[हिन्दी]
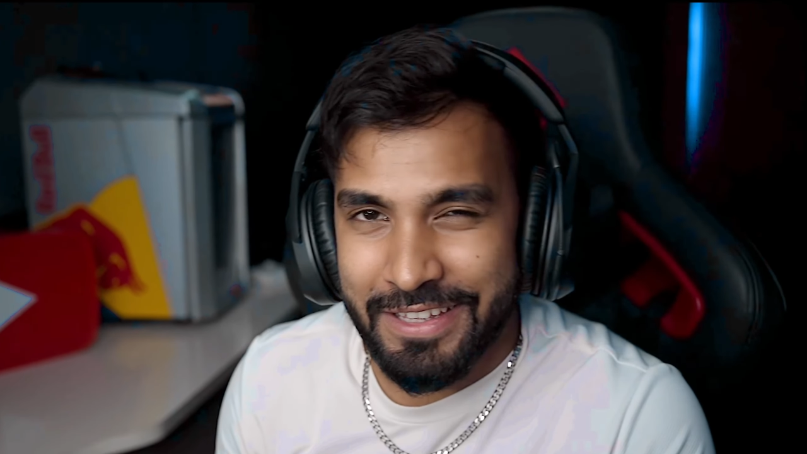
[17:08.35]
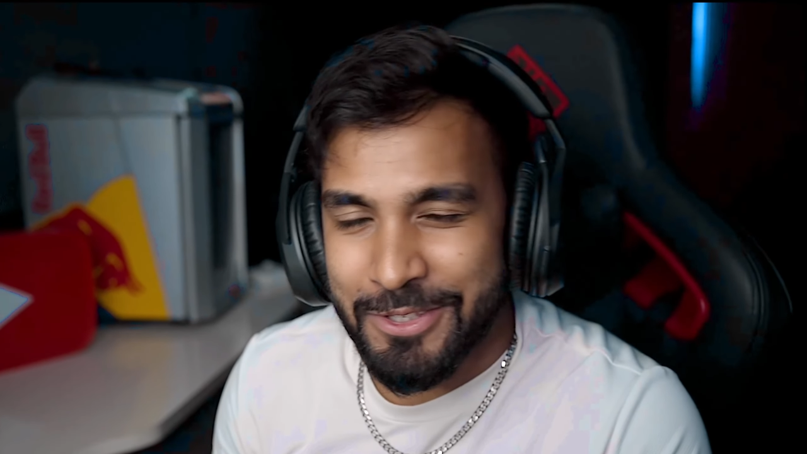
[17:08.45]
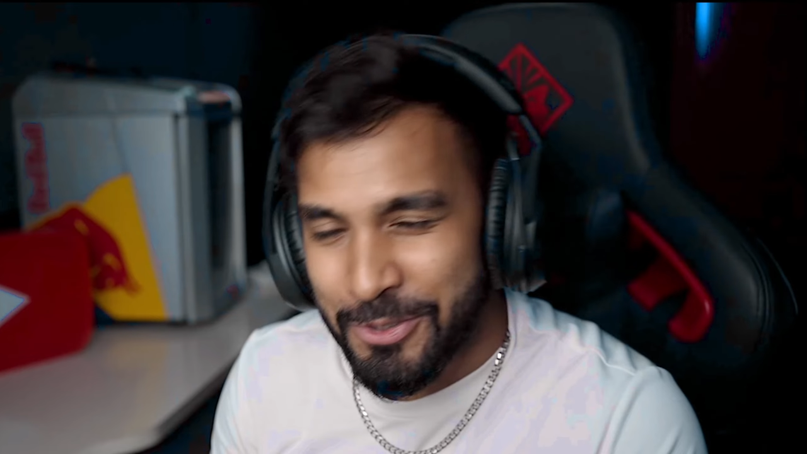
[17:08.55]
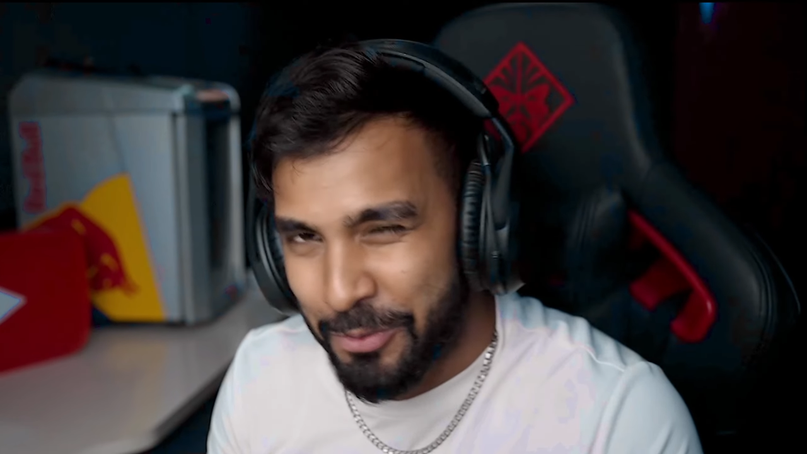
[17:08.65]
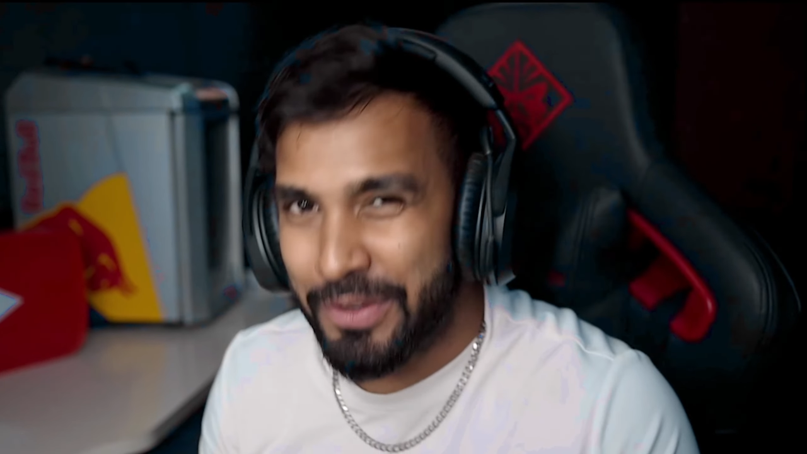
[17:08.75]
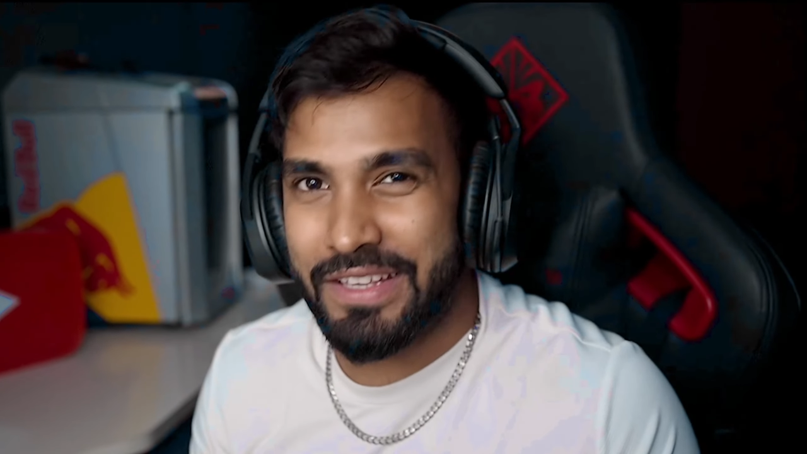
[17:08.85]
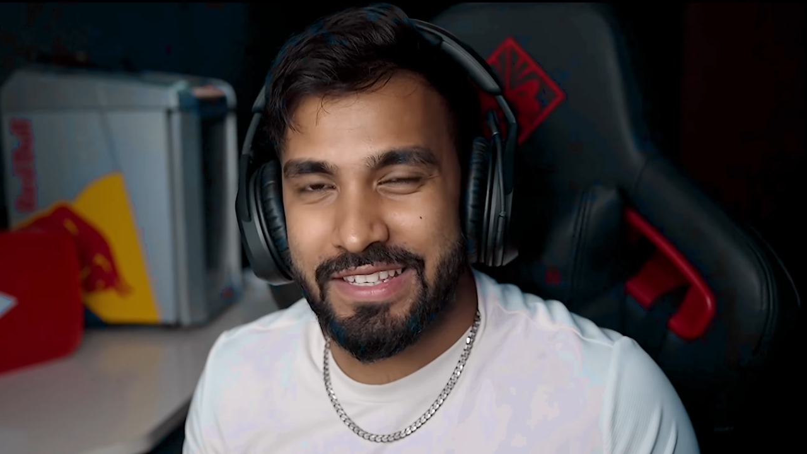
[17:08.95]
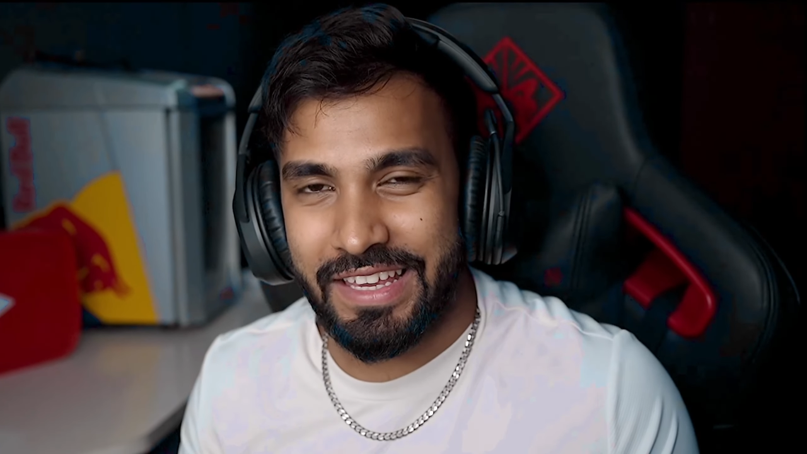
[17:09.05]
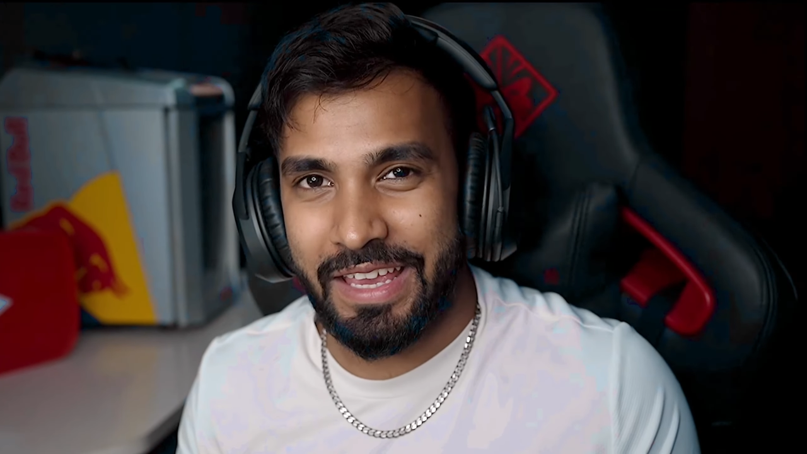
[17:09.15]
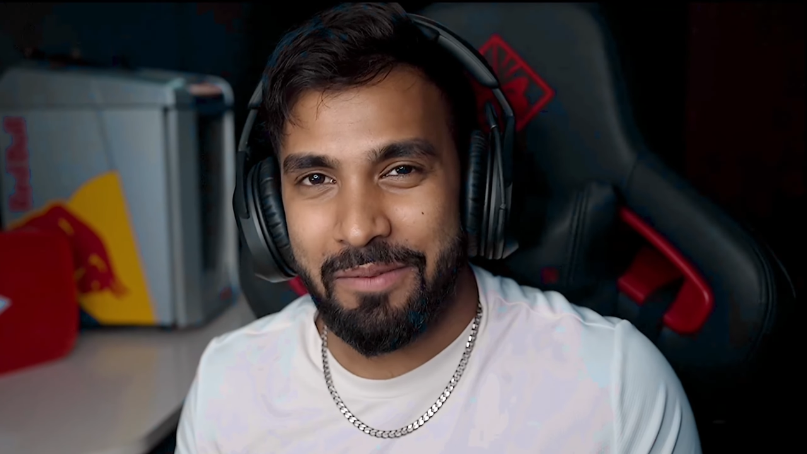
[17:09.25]
छोटी
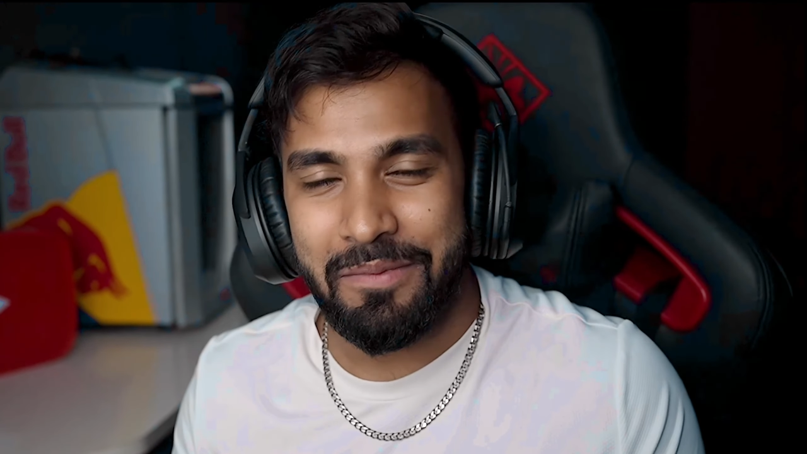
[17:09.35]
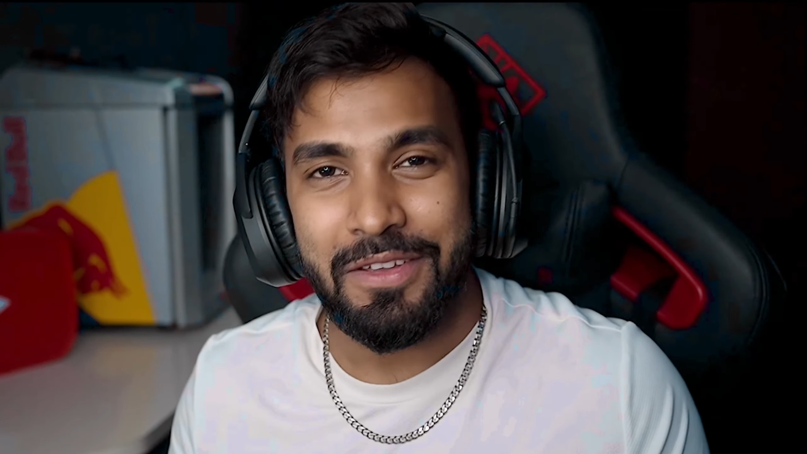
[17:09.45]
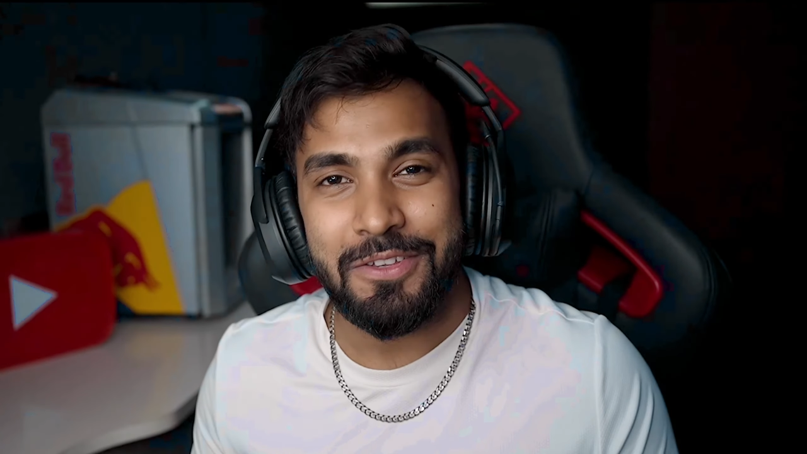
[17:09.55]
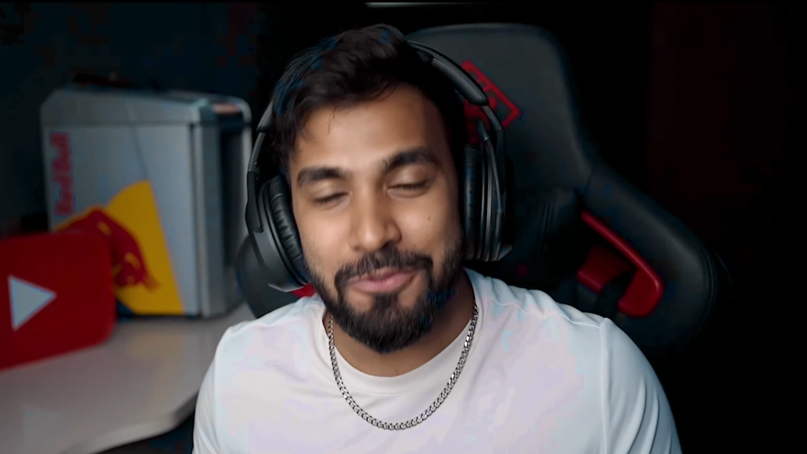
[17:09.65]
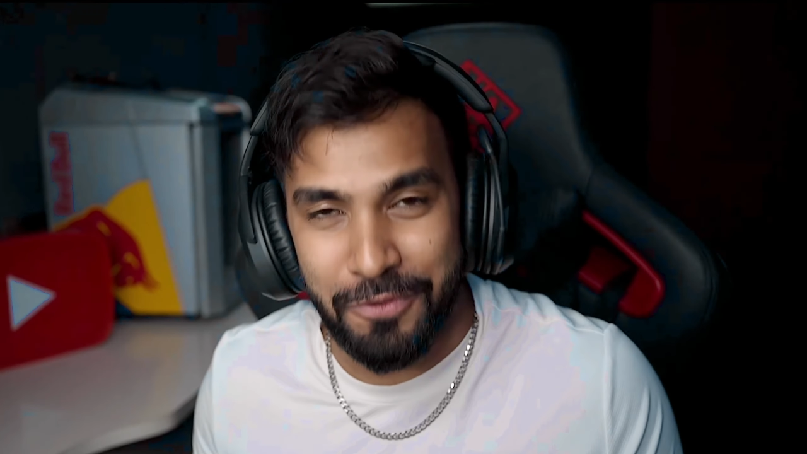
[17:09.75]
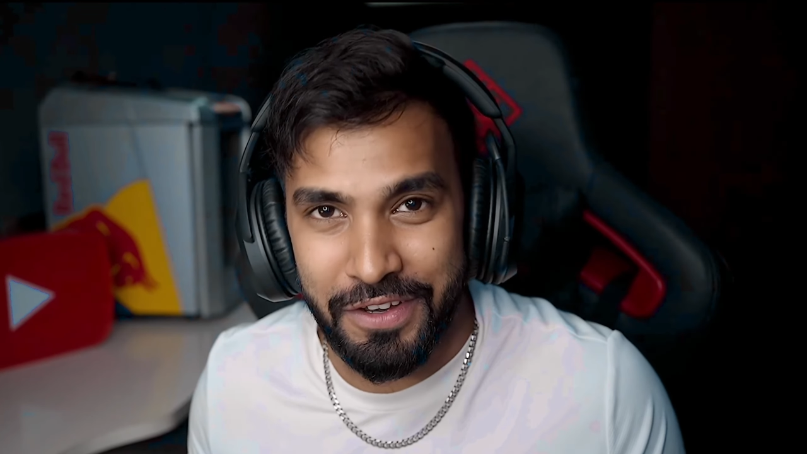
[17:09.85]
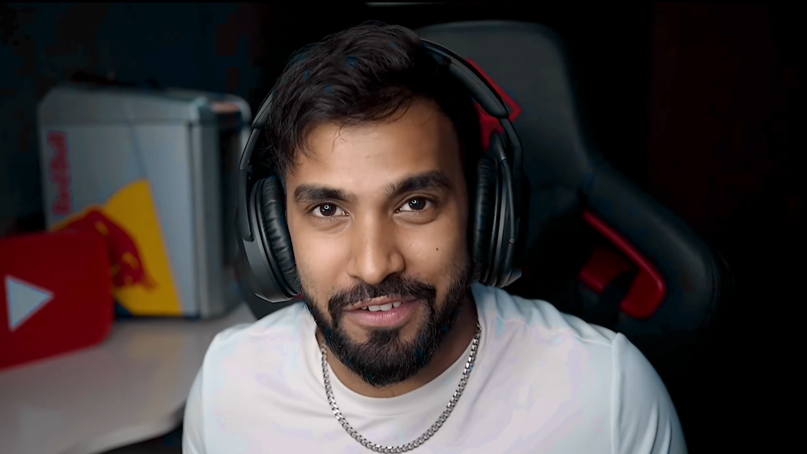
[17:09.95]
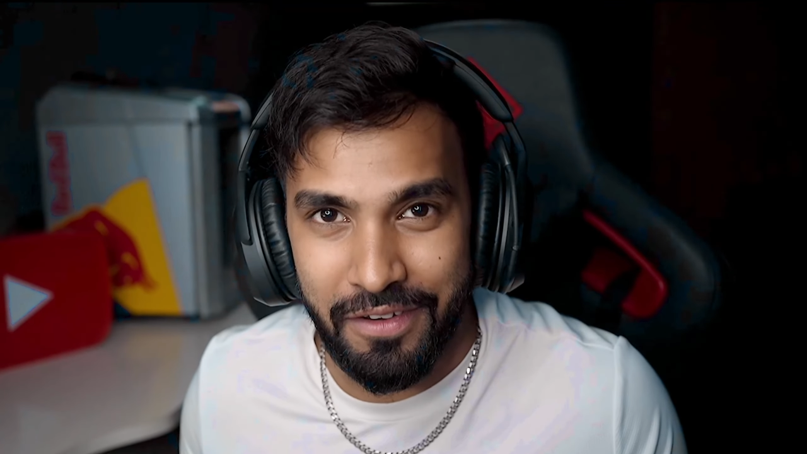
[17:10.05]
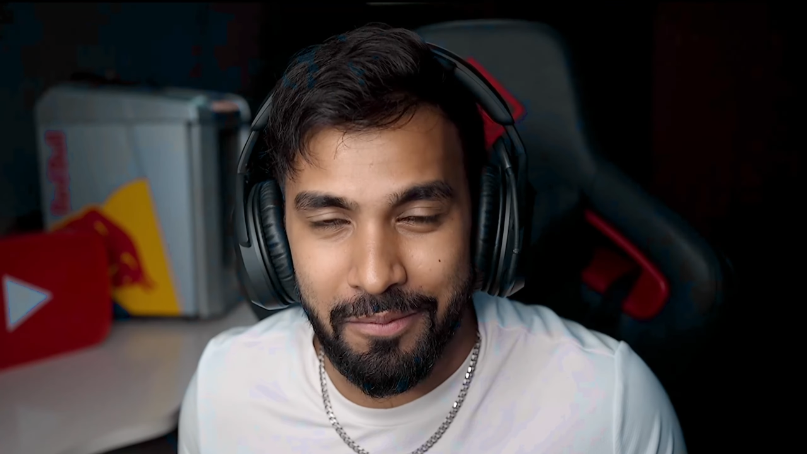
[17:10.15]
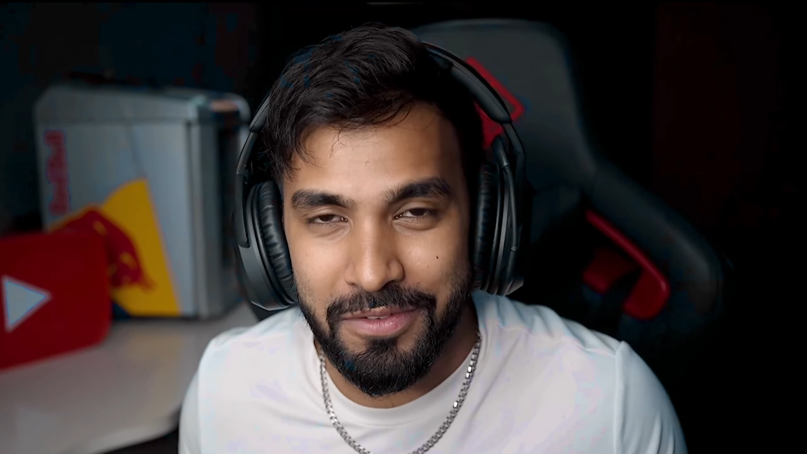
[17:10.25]
सी गेम स्वीट
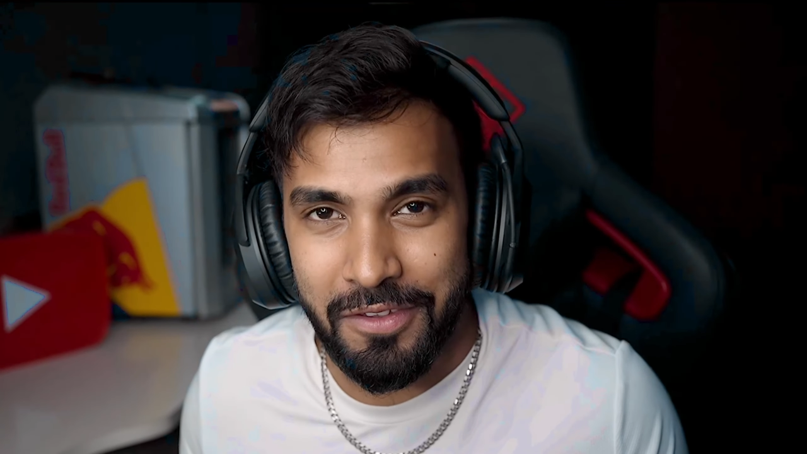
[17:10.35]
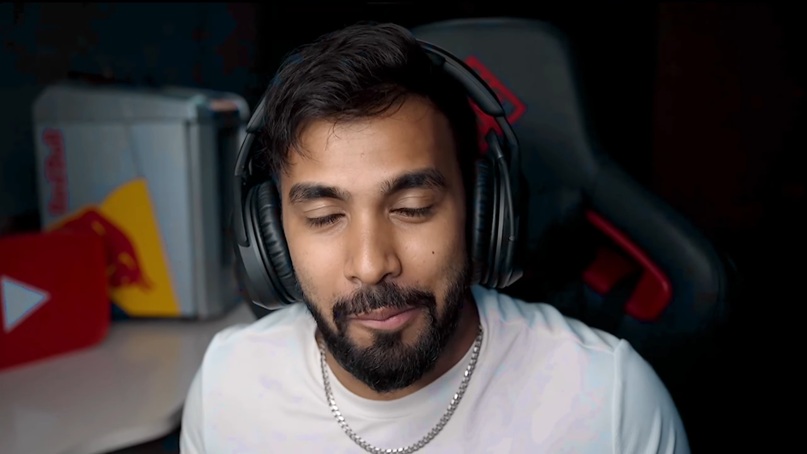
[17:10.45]
ड्रीम्स